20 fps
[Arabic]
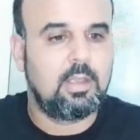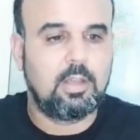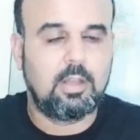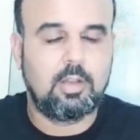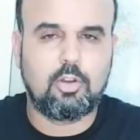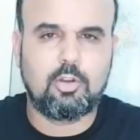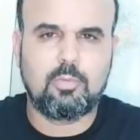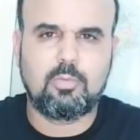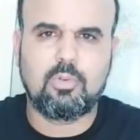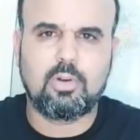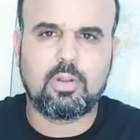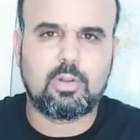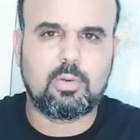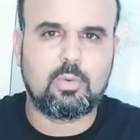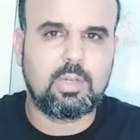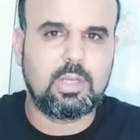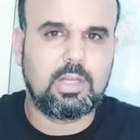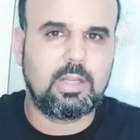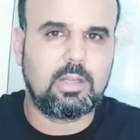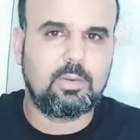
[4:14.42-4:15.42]
الامور
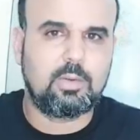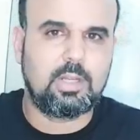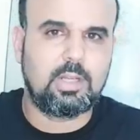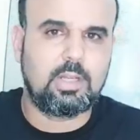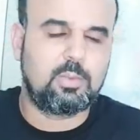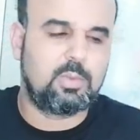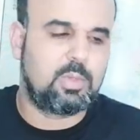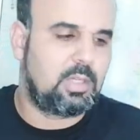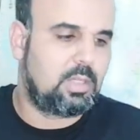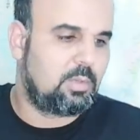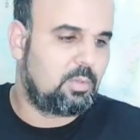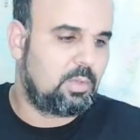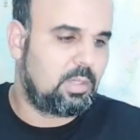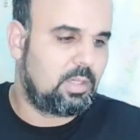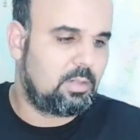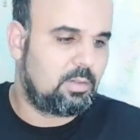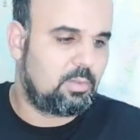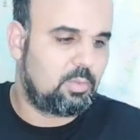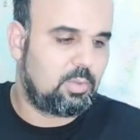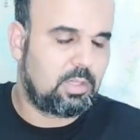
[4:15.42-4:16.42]
وال وال وال
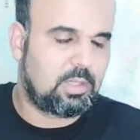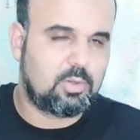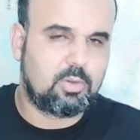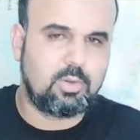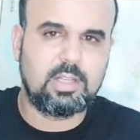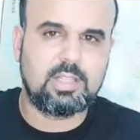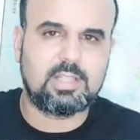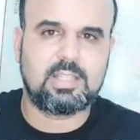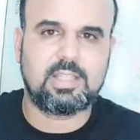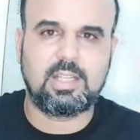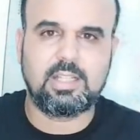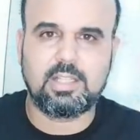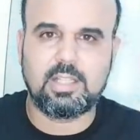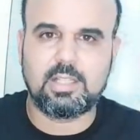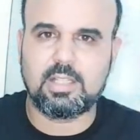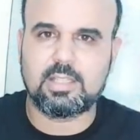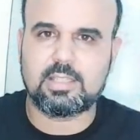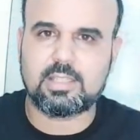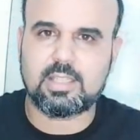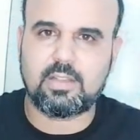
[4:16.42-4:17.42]
وال والكل
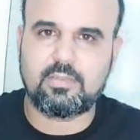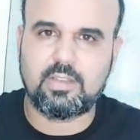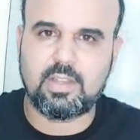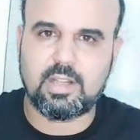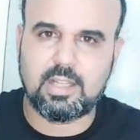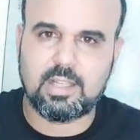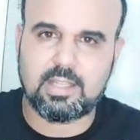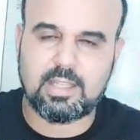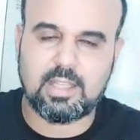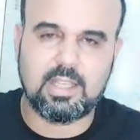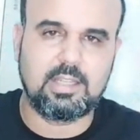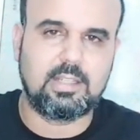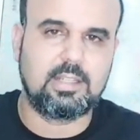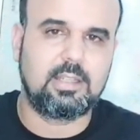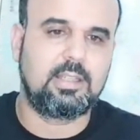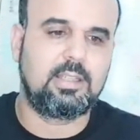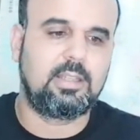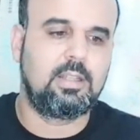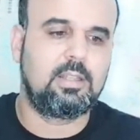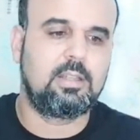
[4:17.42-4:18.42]
استعدادات صافرها
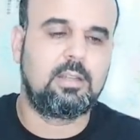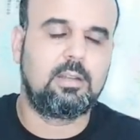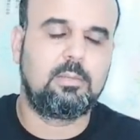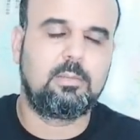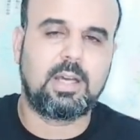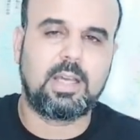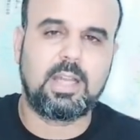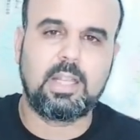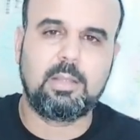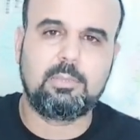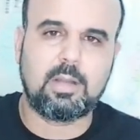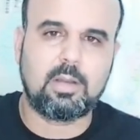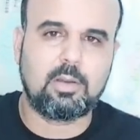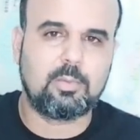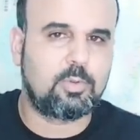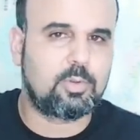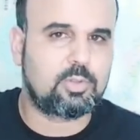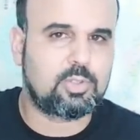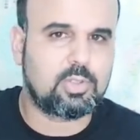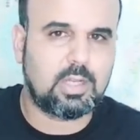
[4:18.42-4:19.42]
كاينه يعني المغرب مع
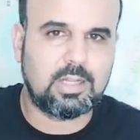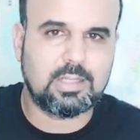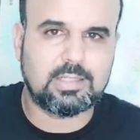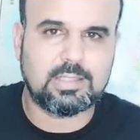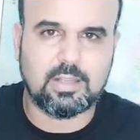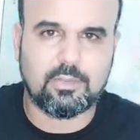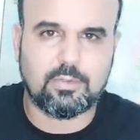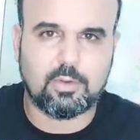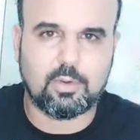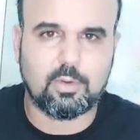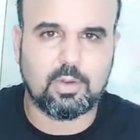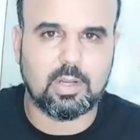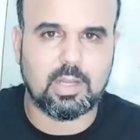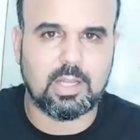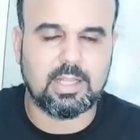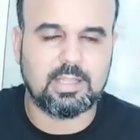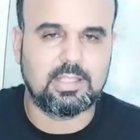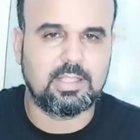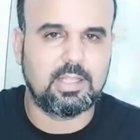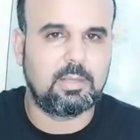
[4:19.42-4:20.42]
البرتغال اتفقوا
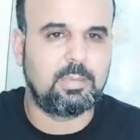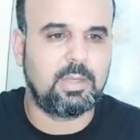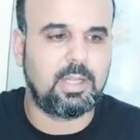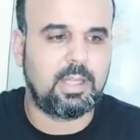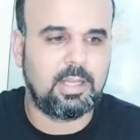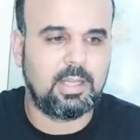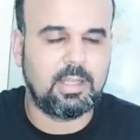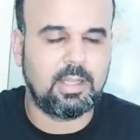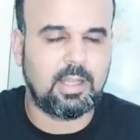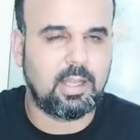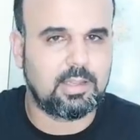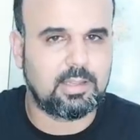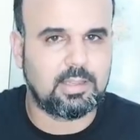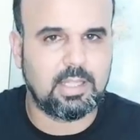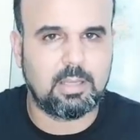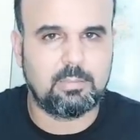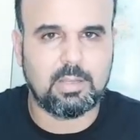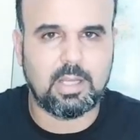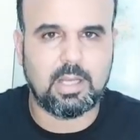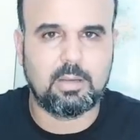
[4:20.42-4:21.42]
الخط ديال البحري
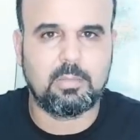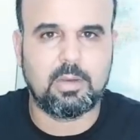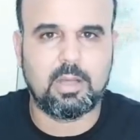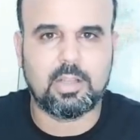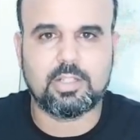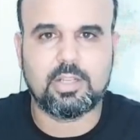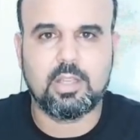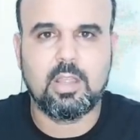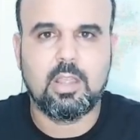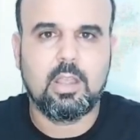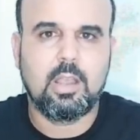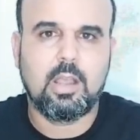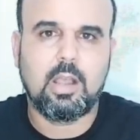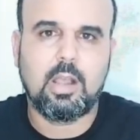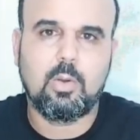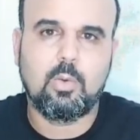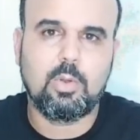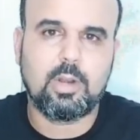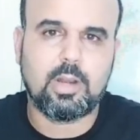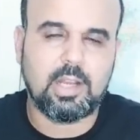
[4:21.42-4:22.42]
خدام امارش
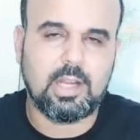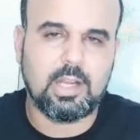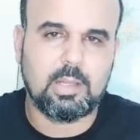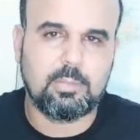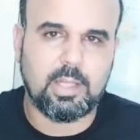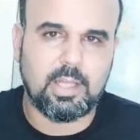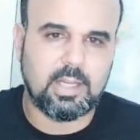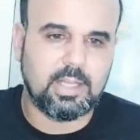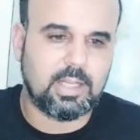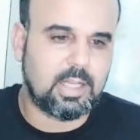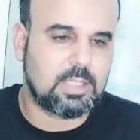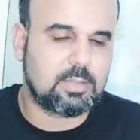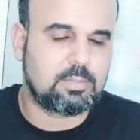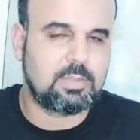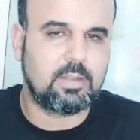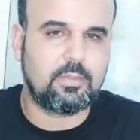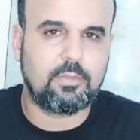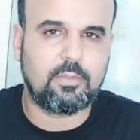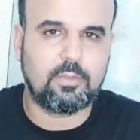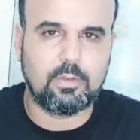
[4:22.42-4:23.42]
اول رحله بحريه
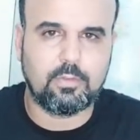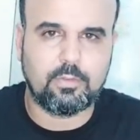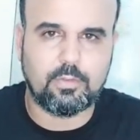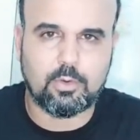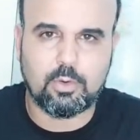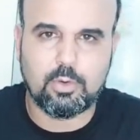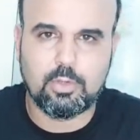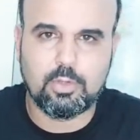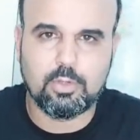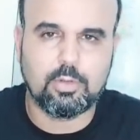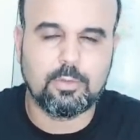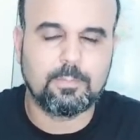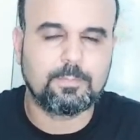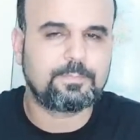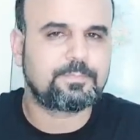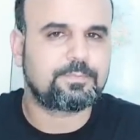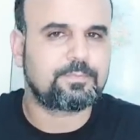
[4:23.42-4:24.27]
غتبدا في خوليو